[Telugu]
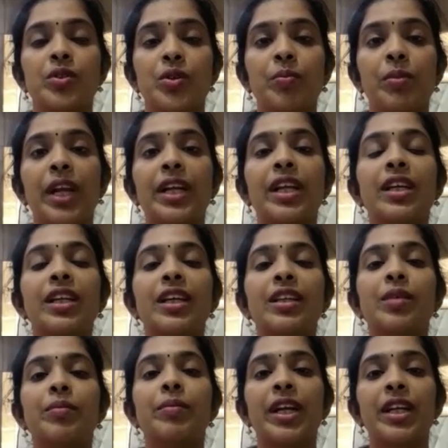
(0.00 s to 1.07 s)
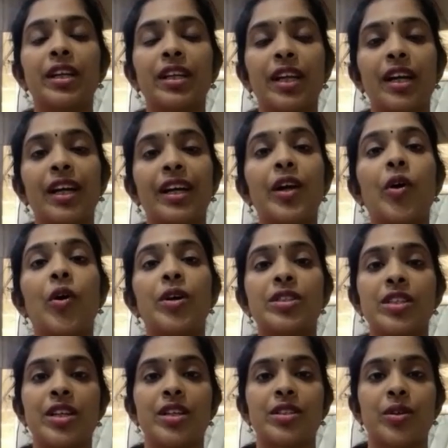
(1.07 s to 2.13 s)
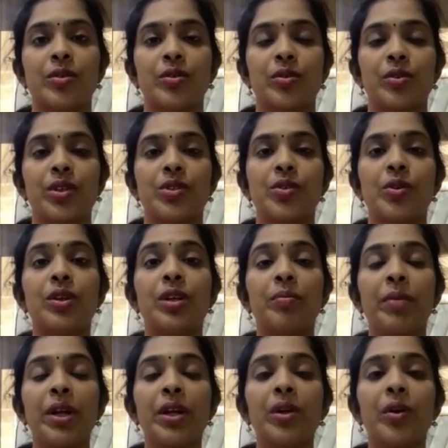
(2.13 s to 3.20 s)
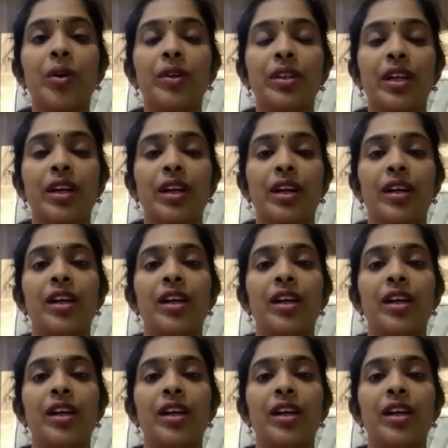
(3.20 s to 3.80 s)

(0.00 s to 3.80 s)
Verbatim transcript: సో బ్లడ్ అనేది బయటికి రాగానే ఆక్సిడైజ్ అవుతుంది సో డిపెండింగ్ ఆన్ ద